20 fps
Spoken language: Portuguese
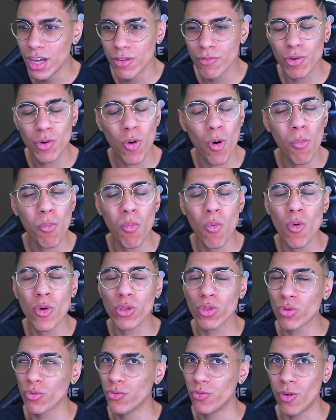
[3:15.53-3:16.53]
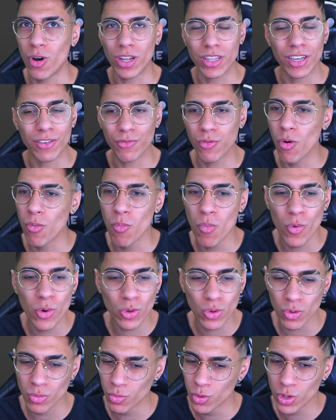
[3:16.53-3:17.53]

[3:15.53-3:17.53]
Ficou muito foda. Ficou muito,